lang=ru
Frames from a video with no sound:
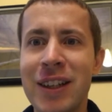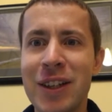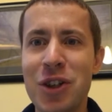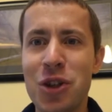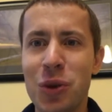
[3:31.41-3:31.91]

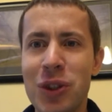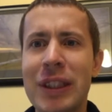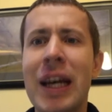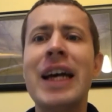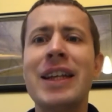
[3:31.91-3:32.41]
что
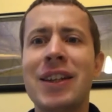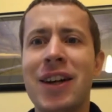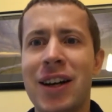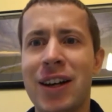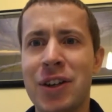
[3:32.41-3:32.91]
знает
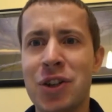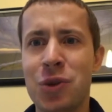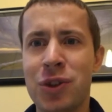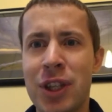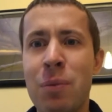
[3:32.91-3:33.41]
как, что
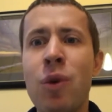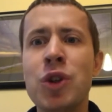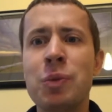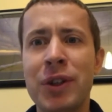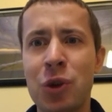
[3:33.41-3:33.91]
само
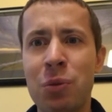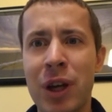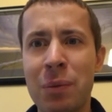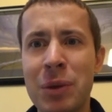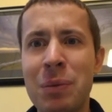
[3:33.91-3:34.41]
способно
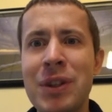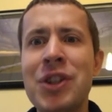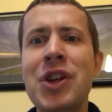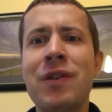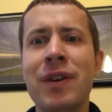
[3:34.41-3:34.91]

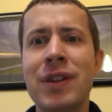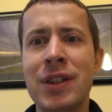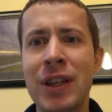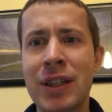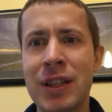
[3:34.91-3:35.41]
оптимизировать
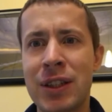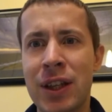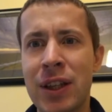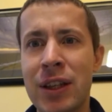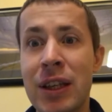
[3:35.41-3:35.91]
эти
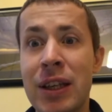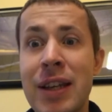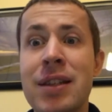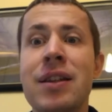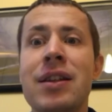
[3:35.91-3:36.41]
стратегии,
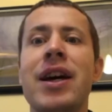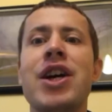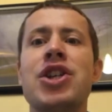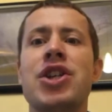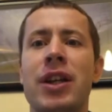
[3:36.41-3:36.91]
если ты
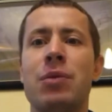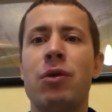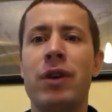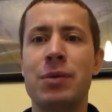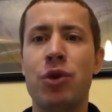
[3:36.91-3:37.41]
дашь этому
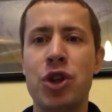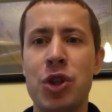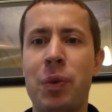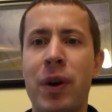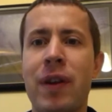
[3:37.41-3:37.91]
возможность
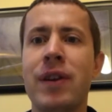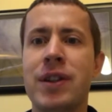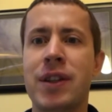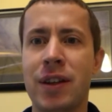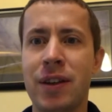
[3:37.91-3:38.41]
проявиться.